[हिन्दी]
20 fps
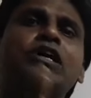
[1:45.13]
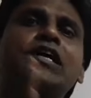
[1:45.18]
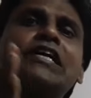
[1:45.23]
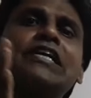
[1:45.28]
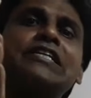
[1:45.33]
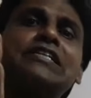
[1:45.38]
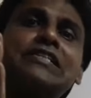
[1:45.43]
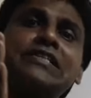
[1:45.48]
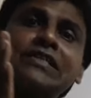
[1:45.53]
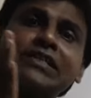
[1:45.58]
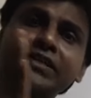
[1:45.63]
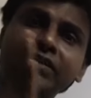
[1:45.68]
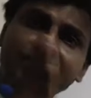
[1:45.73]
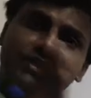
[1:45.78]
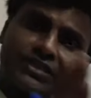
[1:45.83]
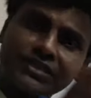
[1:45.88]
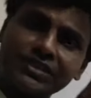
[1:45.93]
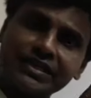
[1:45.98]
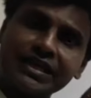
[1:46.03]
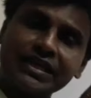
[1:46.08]

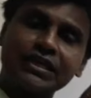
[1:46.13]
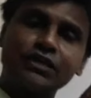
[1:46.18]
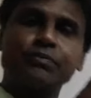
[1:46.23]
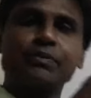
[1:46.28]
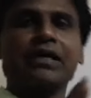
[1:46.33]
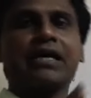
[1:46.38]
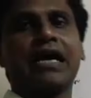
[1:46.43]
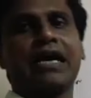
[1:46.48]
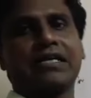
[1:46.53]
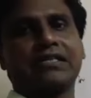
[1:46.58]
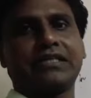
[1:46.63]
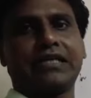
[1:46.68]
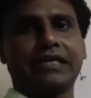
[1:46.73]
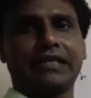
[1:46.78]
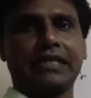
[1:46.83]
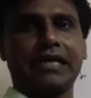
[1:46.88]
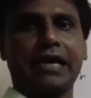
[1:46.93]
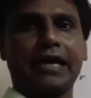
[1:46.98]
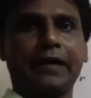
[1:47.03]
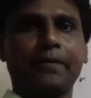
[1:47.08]
कनेक्शनिस्ट थेरी भी कहा
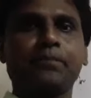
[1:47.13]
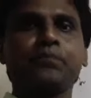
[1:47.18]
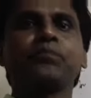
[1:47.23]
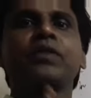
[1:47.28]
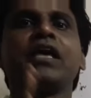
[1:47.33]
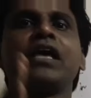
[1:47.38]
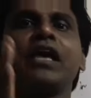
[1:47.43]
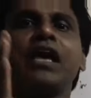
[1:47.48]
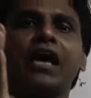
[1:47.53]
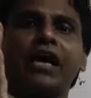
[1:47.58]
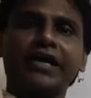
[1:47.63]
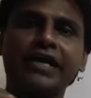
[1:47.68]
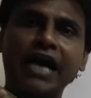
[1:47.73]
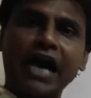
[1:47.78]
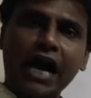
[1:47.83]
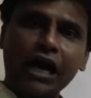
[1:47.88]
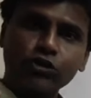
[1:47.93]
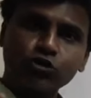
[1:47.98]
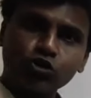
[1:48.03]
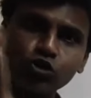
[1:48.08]
जाता है या
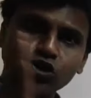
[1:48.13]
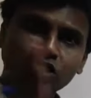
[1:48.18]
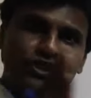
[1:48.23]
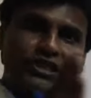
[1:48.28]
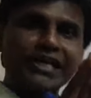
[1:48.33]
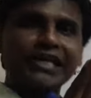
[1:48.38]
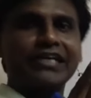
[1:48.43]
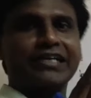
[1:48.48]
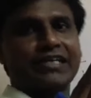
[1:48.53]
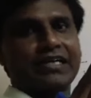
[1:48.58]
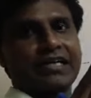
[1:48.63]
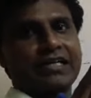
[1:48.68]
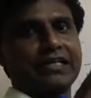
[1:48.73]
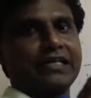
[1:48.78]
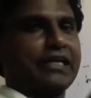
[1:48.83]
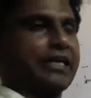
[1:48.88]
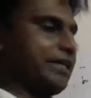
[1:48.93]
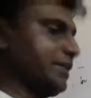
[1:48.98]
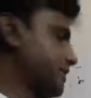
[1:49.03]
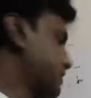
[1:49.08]
एसोसिएट
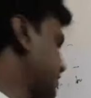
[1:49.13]
करते हैं